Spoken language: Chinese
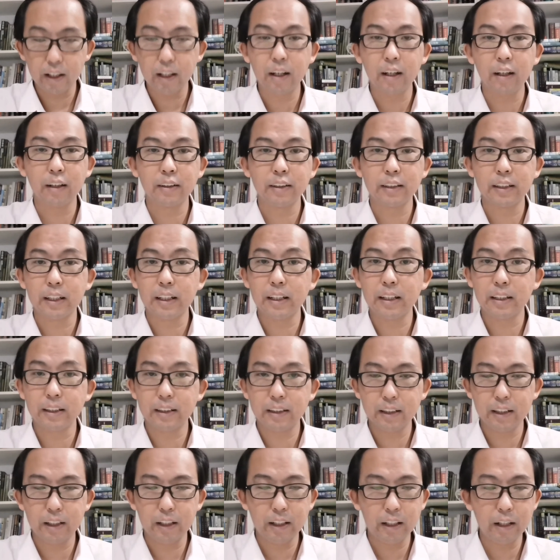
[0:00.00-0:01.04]
呃
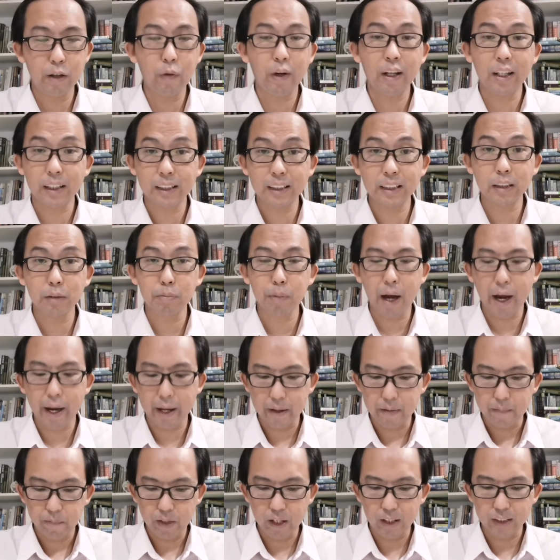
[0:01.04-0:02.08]
另外一个支派
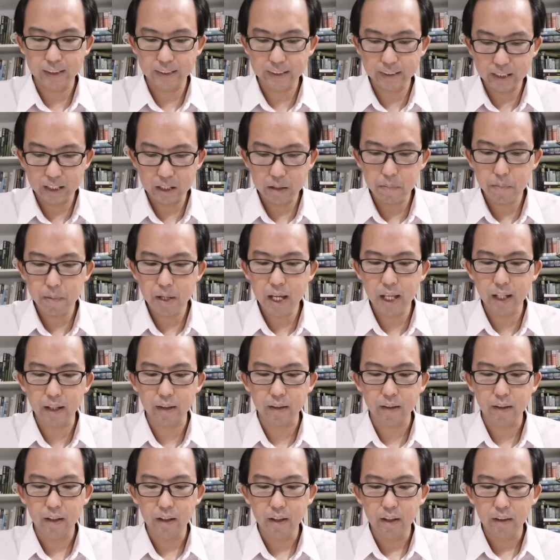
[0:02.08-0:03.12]
啊西面
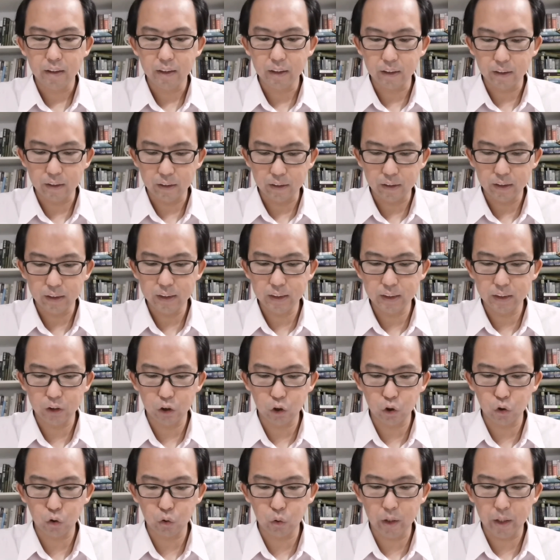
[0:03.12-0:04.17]
的儿子
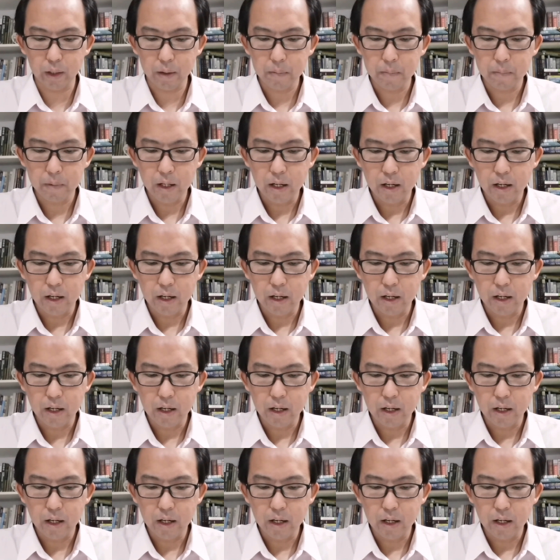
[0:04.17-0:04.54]
是谁？